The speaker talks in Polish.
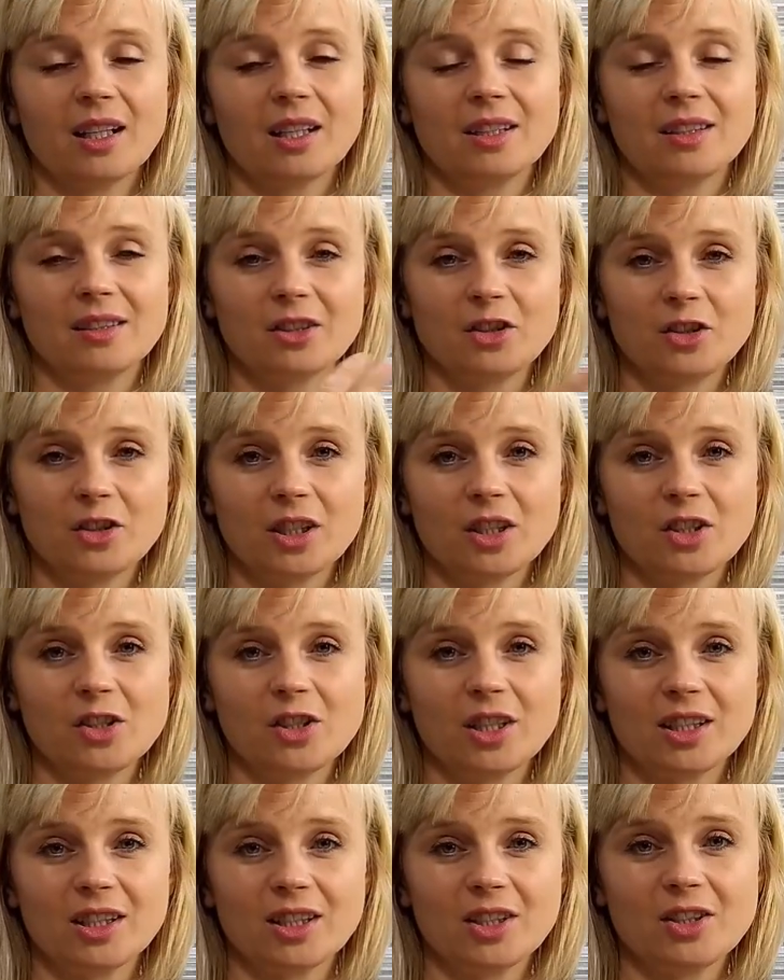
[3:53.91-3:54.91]

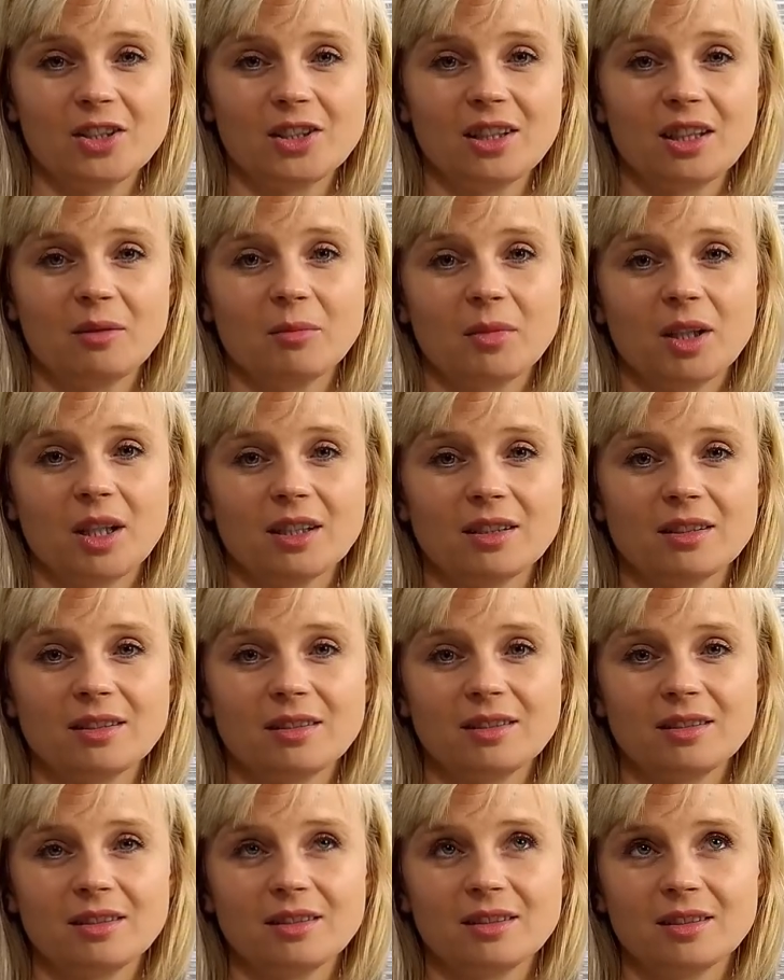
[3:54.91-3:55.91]
Zaczynacie jakiś
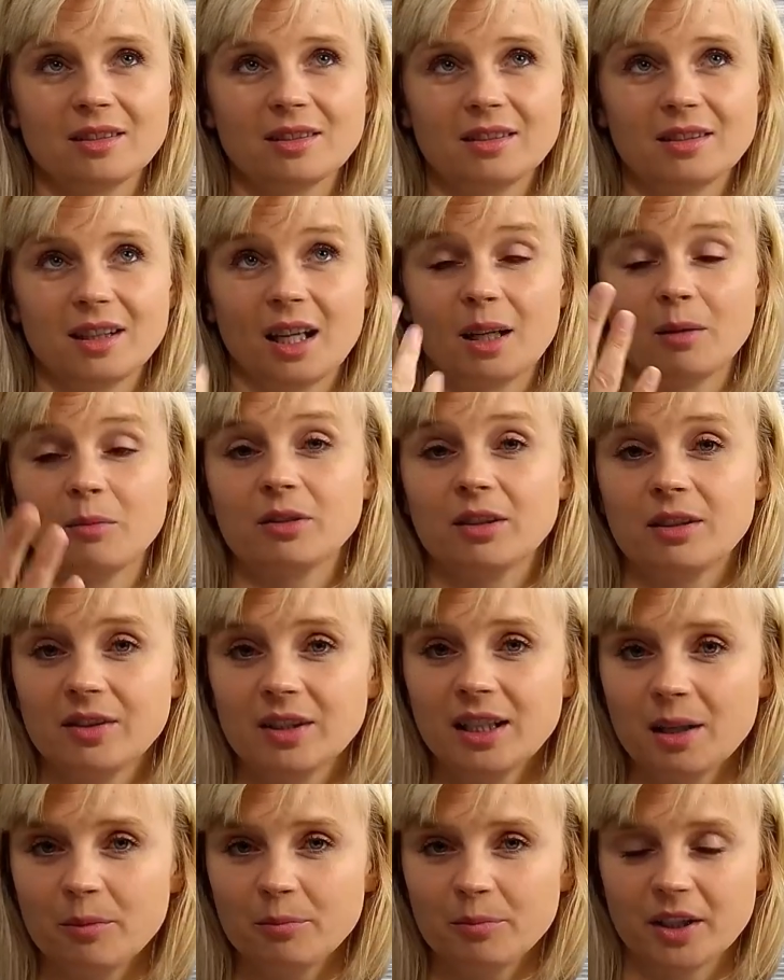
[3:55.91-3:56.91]
temat, e, albo
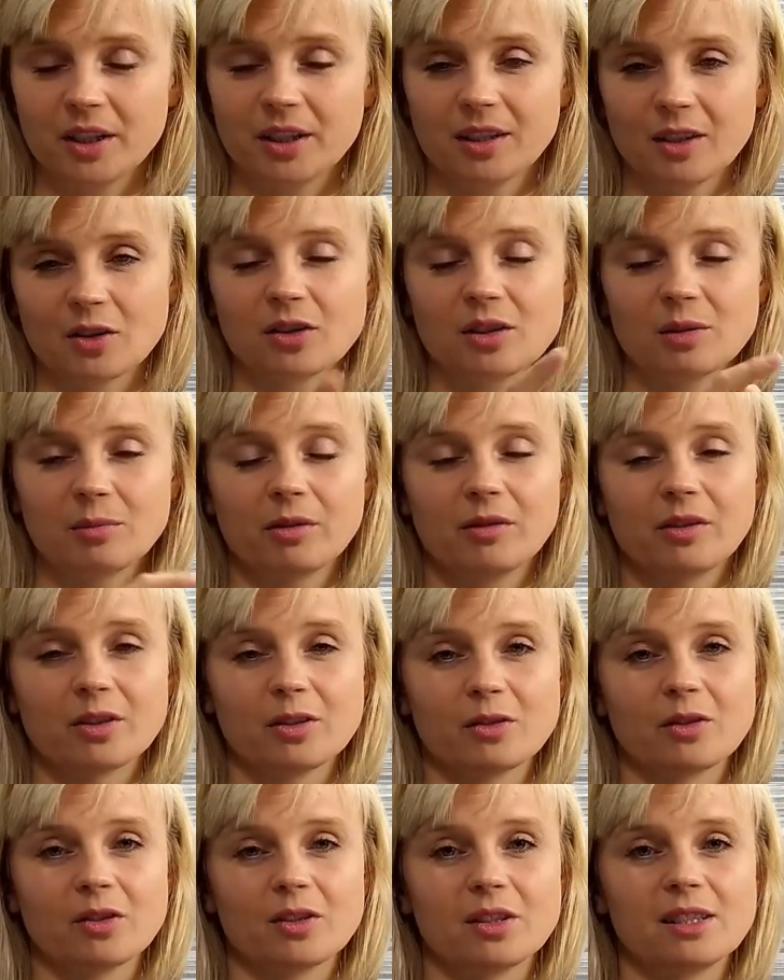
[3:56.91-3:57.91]
nawet lepiej, ta osoba was
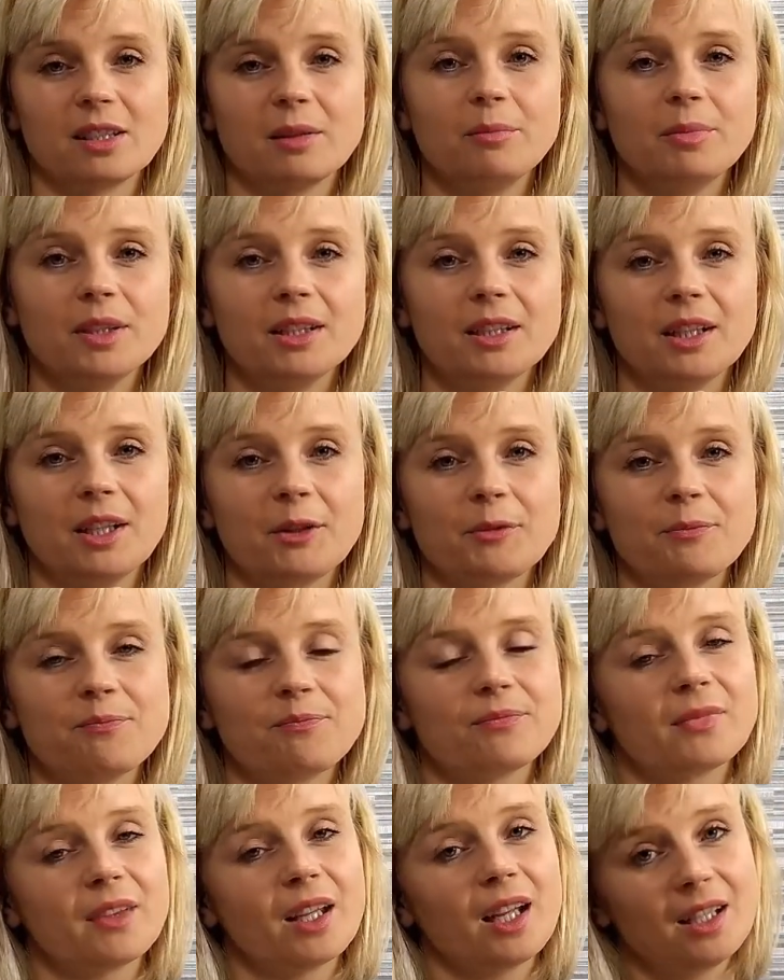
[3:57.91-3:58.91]
o coś zapyta,
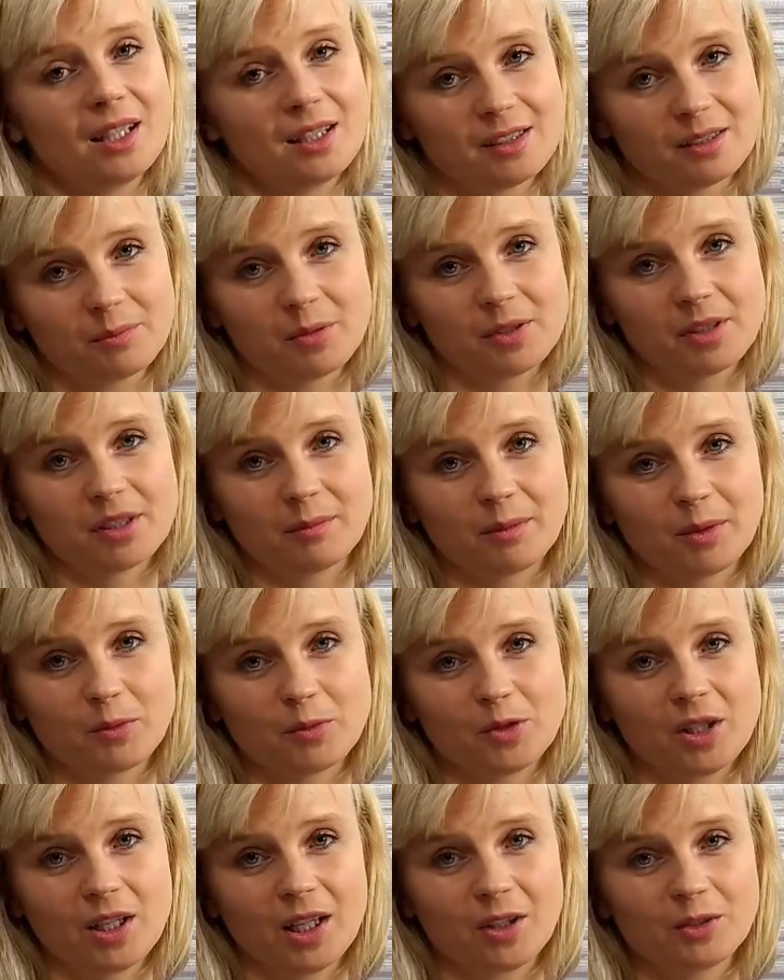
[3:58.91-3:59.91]
ale sobie sama
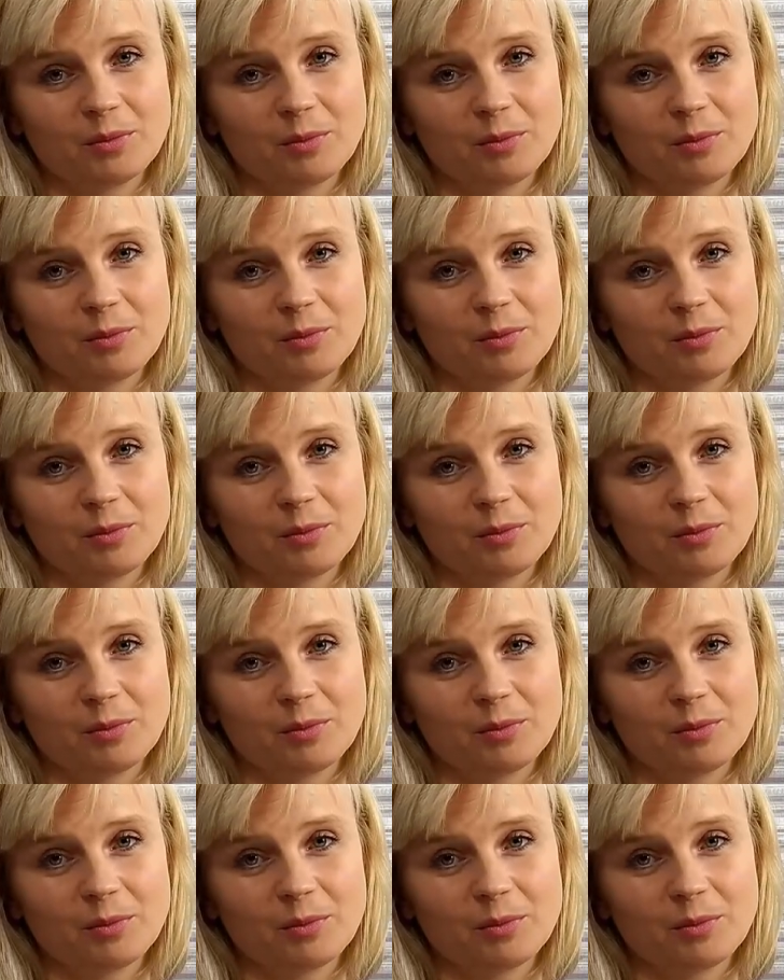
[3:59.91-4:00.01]
udziela